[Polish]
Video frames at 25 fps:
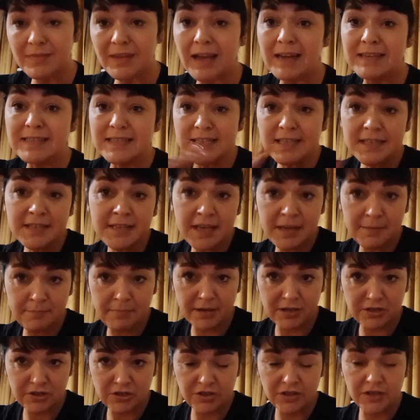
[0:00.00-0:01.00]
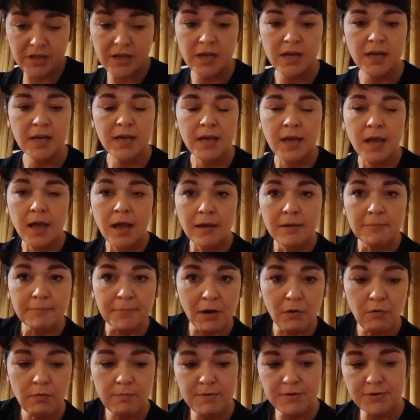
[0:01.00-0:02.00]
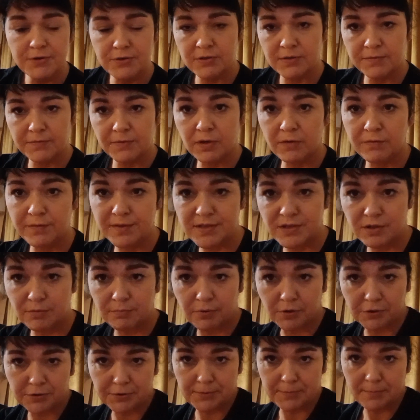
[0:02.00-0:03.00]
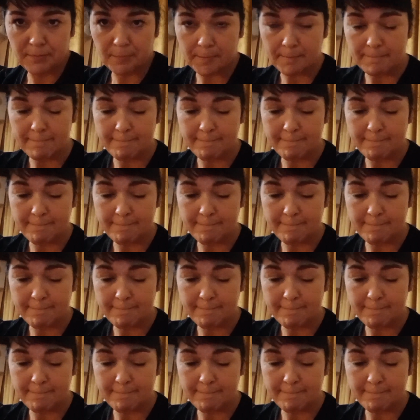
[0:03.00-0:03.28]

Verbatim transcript: A z innej beczki Miały być rozwojowe soboty.